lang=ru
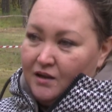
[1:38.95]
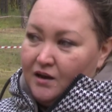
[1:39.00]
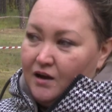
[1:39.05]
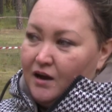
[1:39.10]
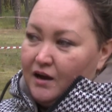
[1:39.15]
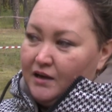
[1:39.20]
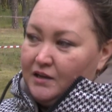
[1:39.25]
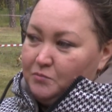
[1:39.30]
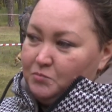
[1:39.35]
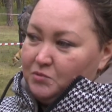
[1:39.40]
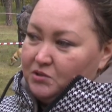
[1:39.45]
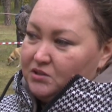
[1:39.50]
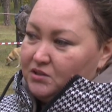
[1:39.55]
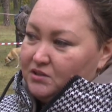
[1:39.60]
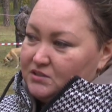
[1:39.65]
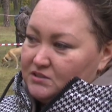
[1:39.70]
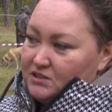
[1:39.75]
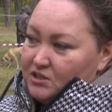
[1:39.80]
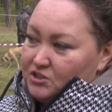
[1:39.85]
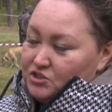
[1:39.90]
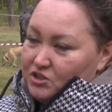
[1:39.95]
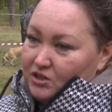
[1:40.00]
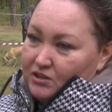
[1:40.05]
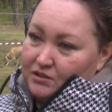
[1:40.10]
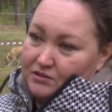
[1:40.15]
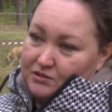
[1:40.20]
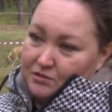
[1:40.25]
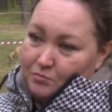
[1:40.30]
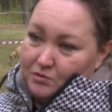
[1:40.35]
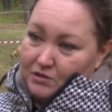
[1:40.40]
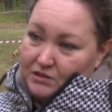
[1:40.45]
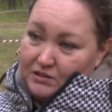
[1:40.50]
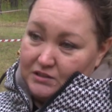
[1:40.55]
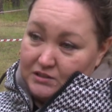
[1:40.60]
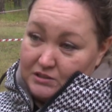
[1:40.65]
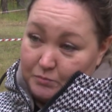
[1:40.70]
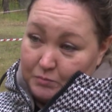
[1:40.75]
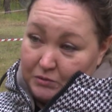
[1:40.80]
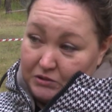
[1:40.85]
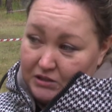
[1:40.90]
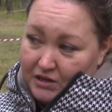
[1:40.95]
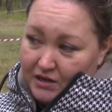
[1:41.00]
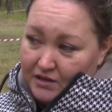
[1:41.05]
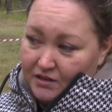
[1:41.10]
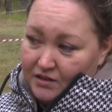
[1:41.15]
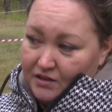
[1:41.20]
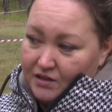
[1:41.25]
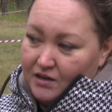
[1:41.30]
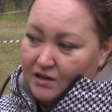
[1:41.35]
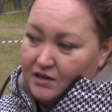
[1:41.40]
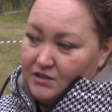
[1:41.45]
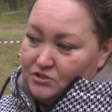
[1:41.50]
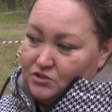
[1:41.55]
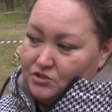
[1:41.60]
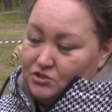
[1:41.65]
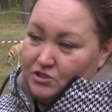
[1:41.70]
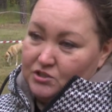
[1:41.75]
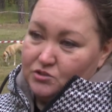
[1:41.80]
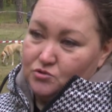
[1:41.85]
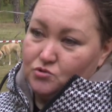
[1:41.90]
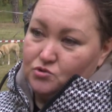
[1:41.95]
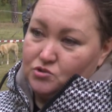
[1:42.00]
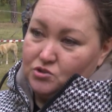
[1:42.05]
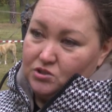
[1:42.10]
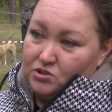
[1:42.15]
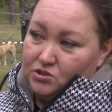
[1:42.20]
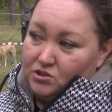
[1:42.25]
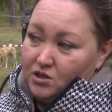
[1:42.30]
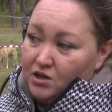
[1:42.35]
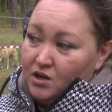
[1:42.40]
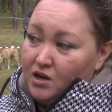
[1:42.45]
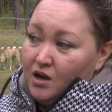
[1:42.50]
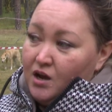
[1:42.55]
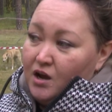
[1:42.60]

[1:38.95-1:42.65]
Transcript: а именно сначала это были испытания, а сейчас уже это